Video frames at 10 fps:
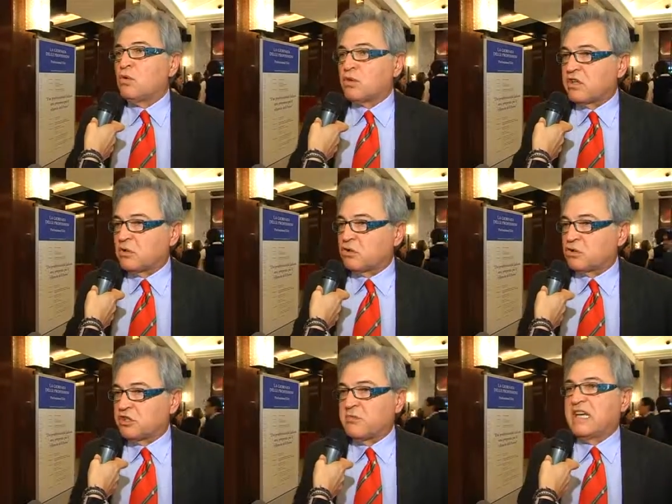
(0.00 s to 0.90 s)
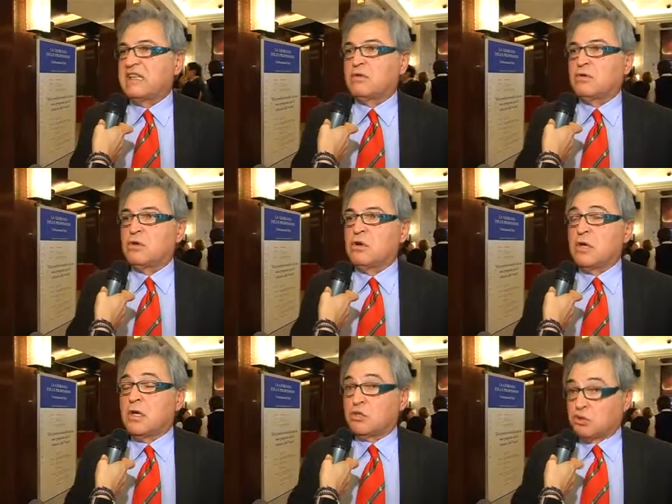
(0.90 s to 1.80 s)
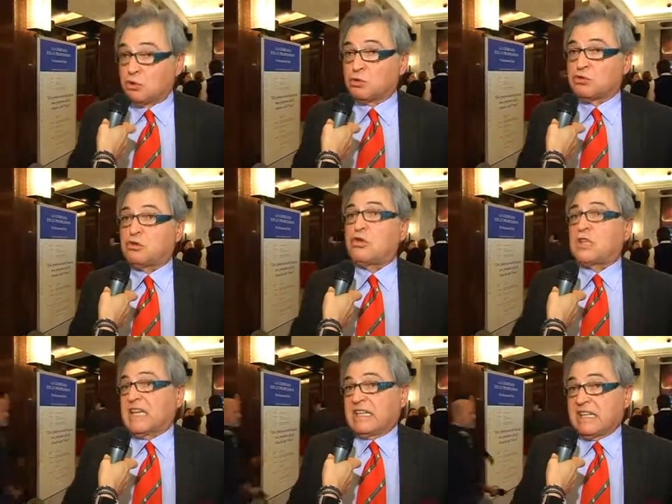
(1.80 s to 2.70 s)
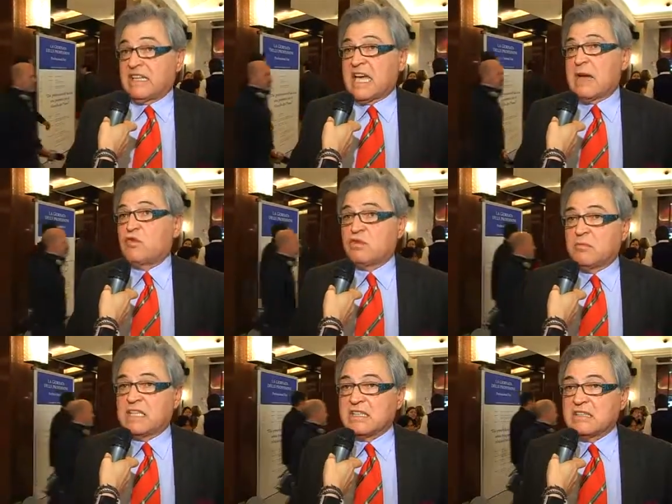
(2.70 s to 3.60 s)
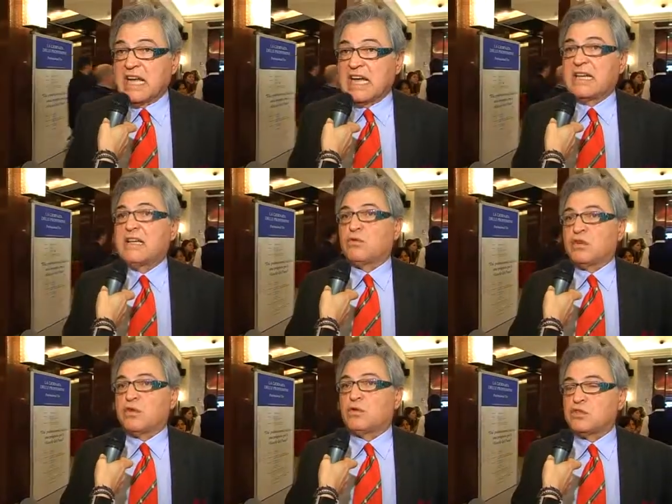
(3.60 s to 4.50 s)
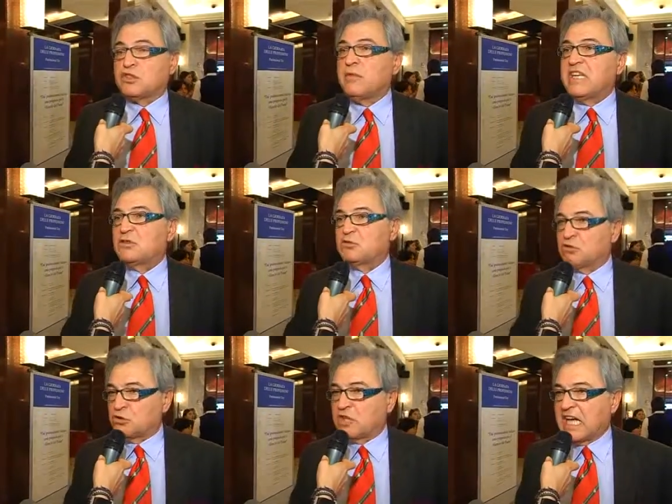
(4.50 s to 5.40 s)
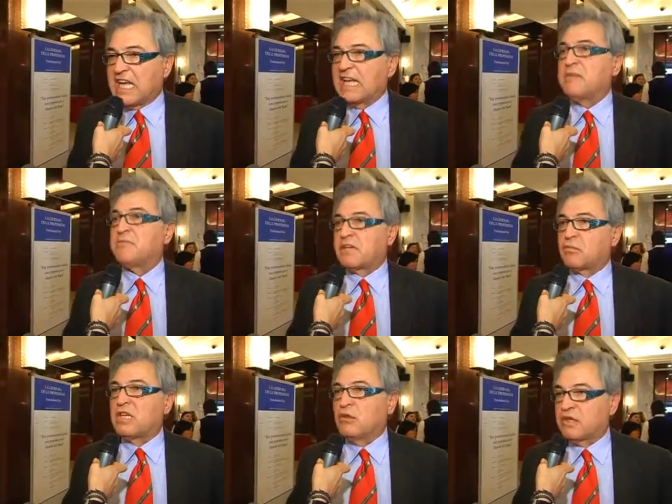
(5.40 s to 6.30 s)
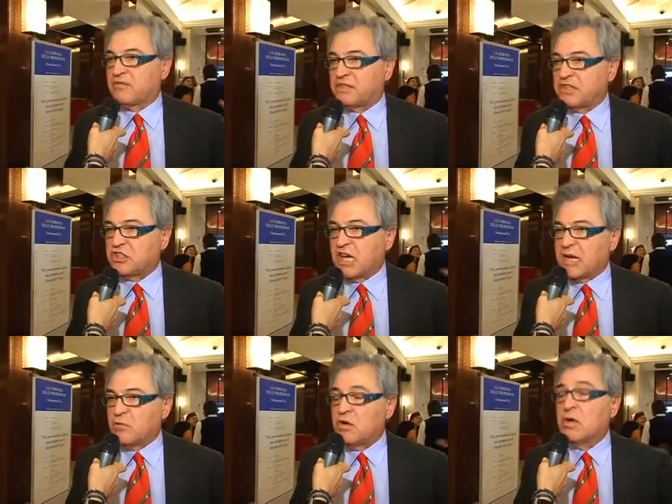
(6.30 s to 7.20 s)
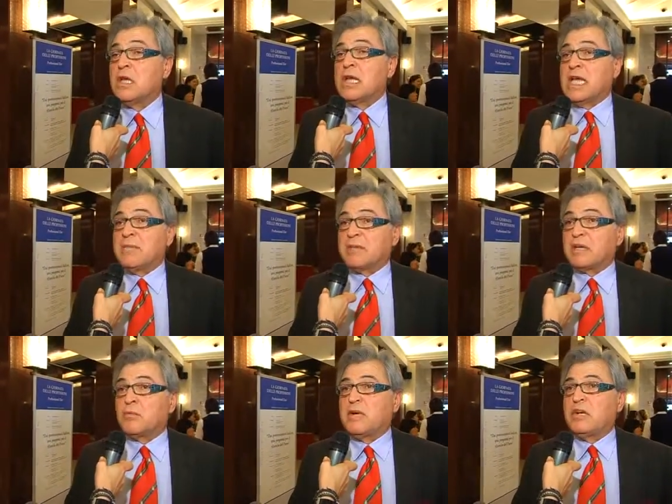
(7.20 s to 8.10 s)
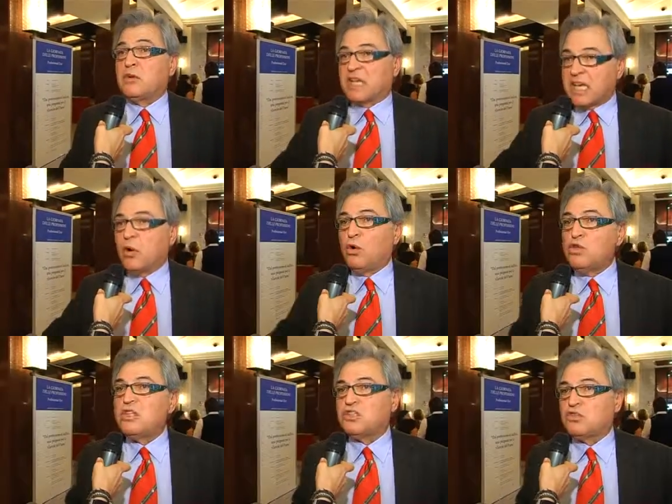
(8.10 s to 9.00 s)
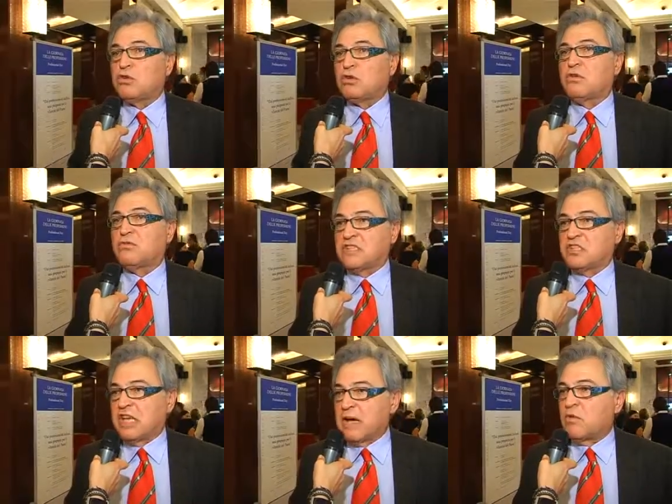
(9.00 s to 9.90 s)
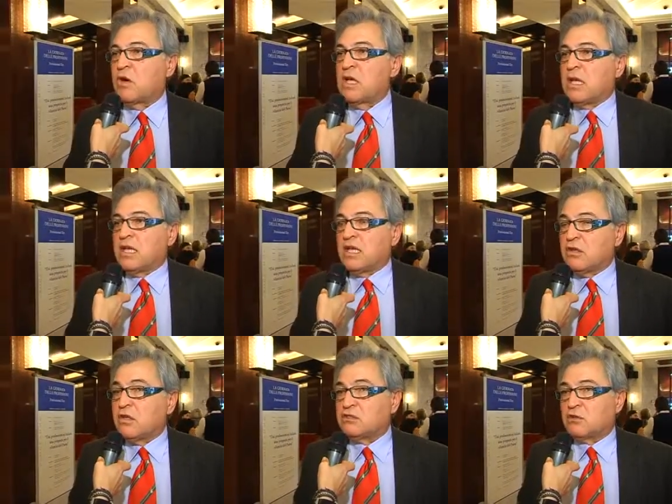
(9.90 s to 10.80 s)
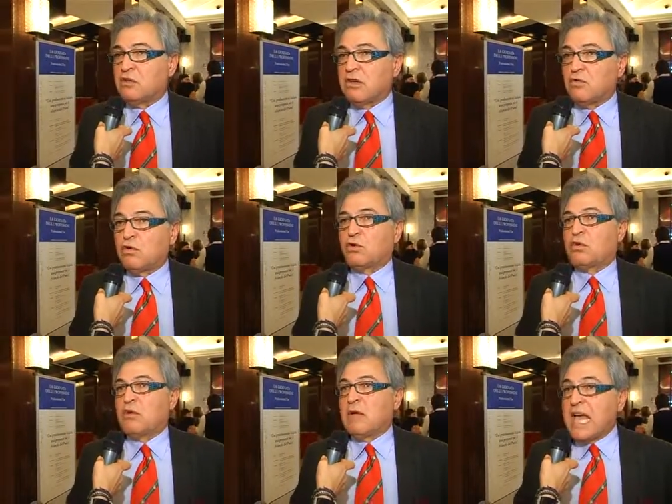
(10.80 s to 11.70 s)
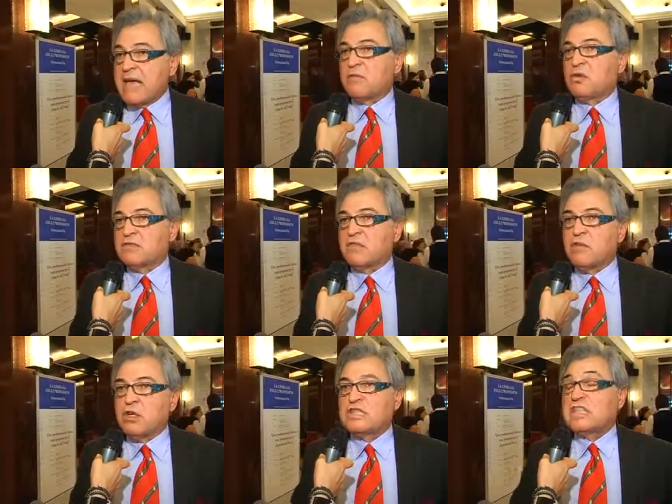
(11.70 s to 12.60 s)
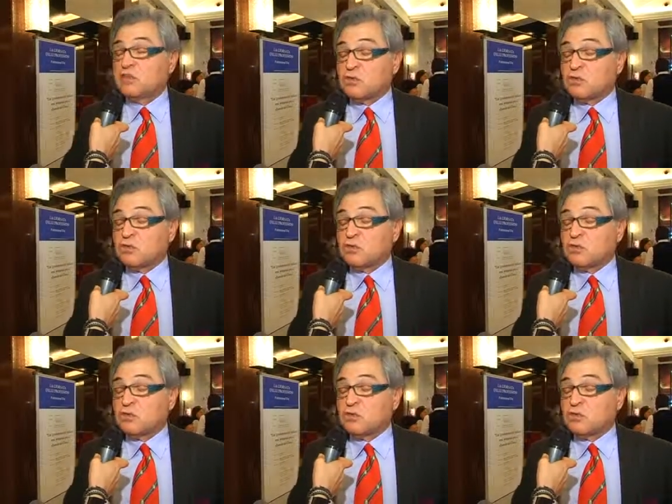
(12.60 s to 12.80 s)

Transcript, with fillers: un riconoscimento giusto che crediamo di meritare, un riconoscimento sociale per quello che facciamo e per quello che ogni giorno facciamo. Il nostro lavoro è molte volte